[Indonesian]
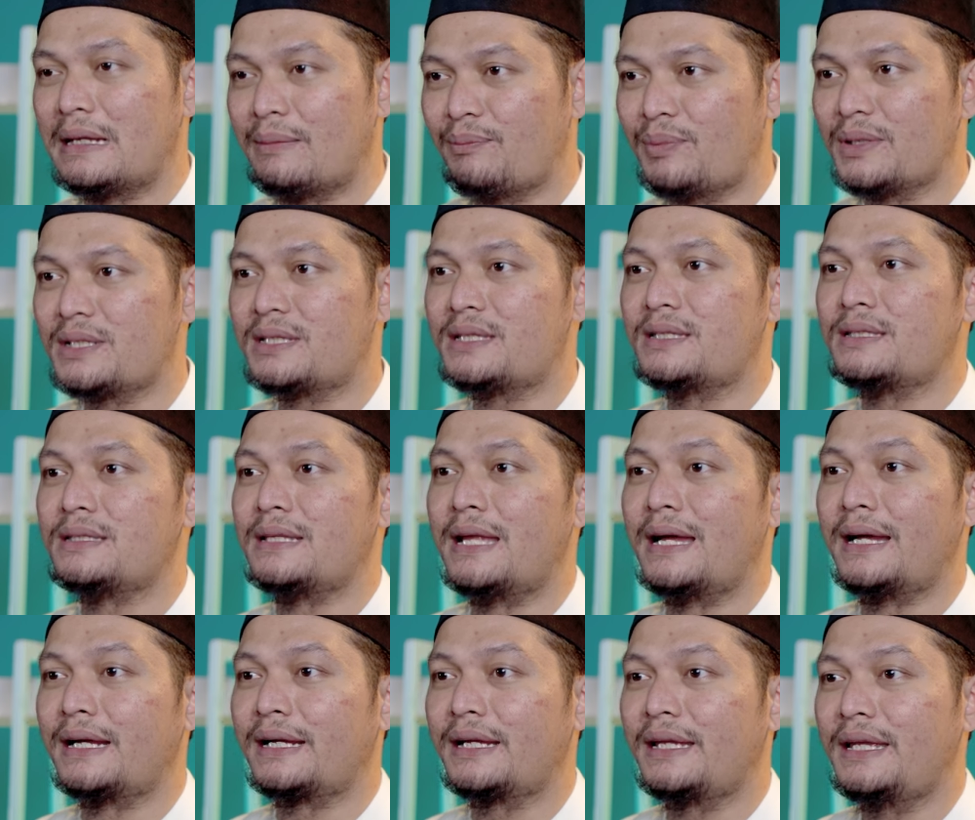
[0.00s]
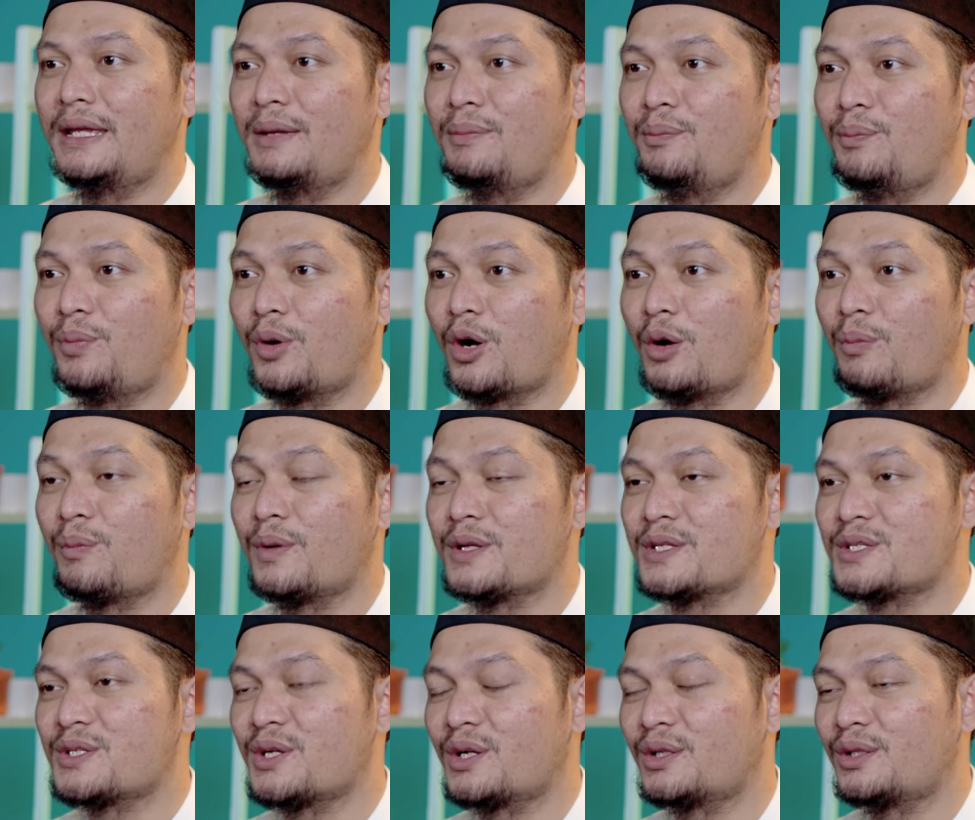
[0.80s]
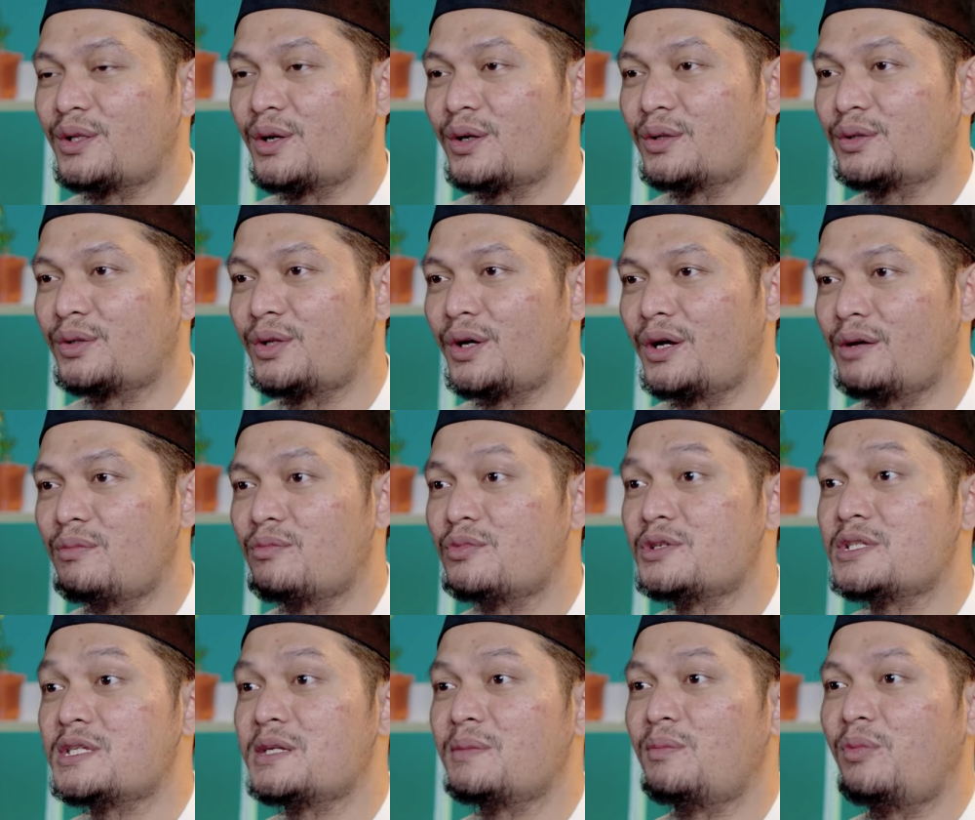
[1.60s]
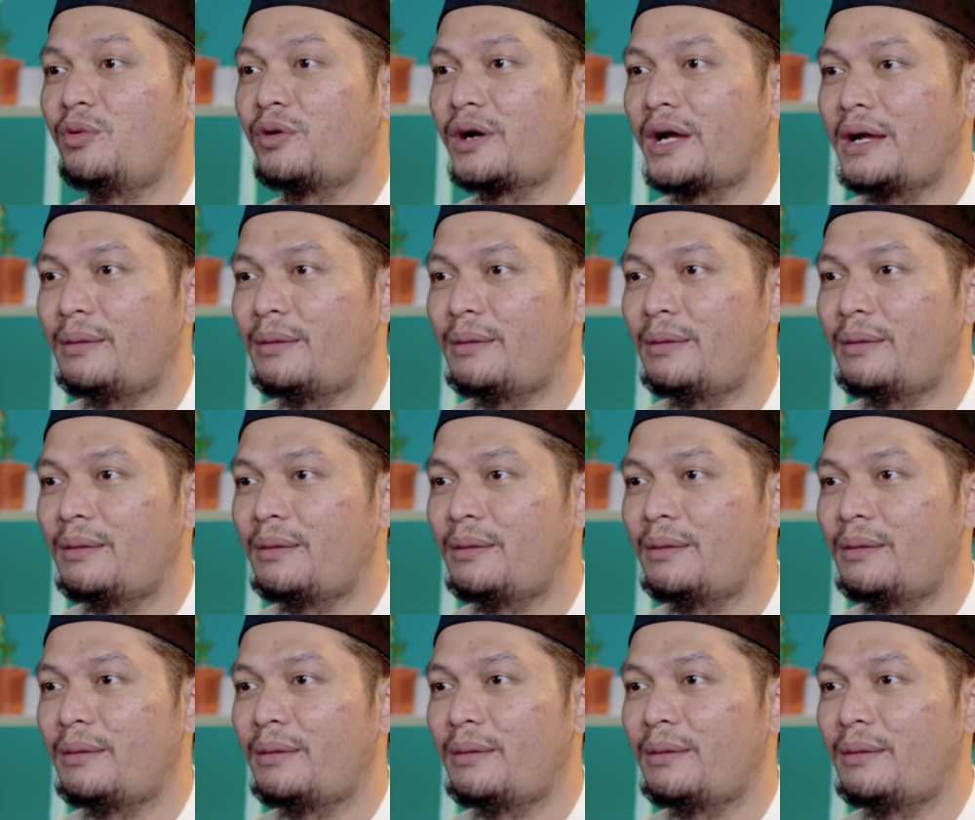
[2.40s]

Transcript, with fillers: dapat dari Profesor Dr. Mujibur